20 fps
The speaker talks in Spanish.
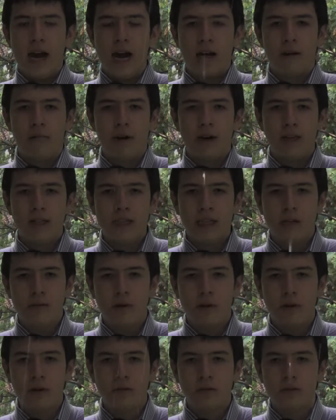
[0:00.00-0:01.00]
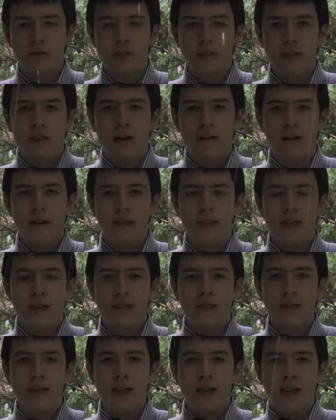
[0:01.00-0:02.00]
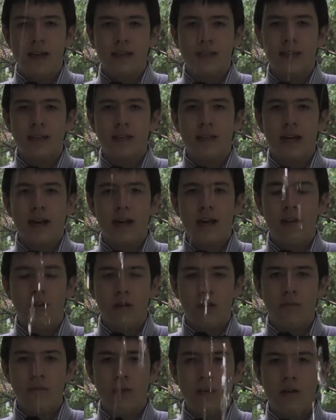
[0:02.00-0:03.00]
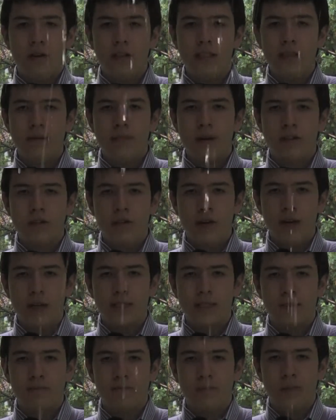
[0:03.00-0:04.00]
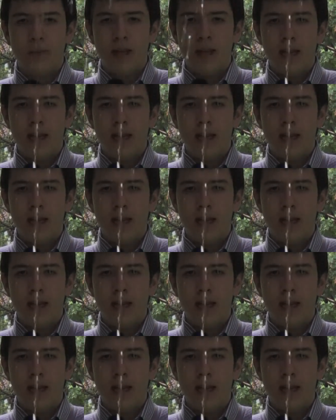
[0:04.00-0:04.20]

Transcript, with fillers: a 40 acueductos y abastece cerca de 2 millones de personas.